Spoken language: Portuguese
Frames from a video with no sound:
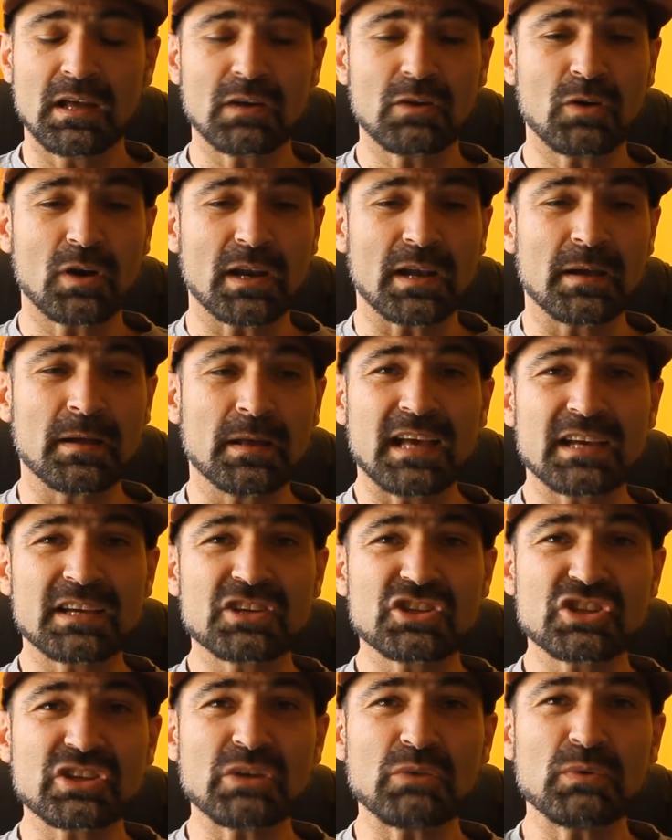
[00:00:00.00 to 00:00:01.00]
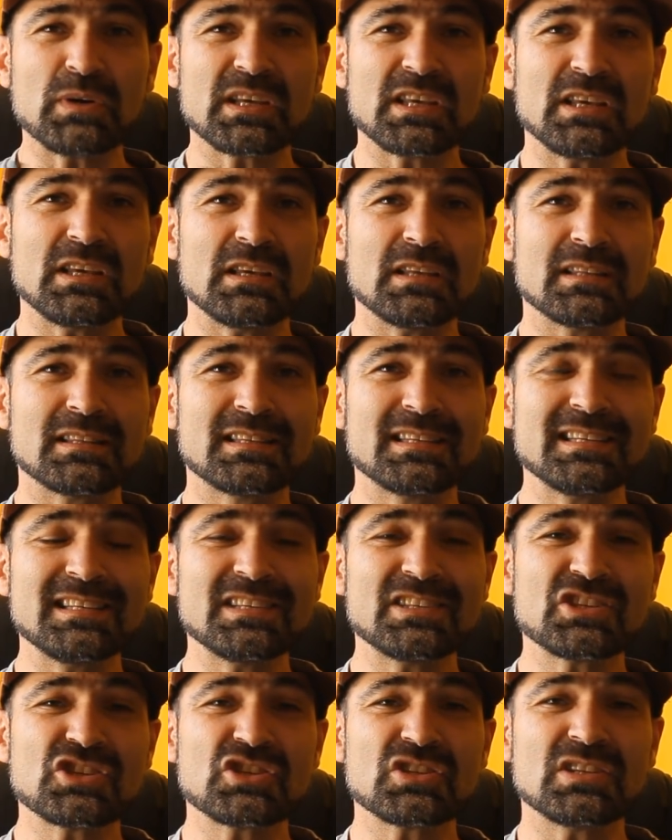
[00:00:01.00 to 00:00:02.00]
Agora, a questão aqui de
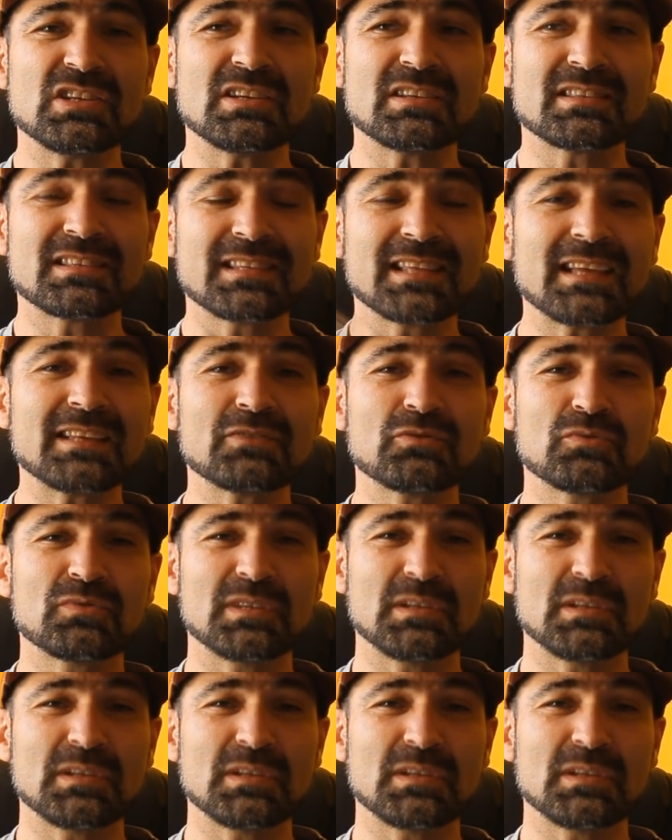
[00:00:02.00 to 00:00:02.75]
existir tanto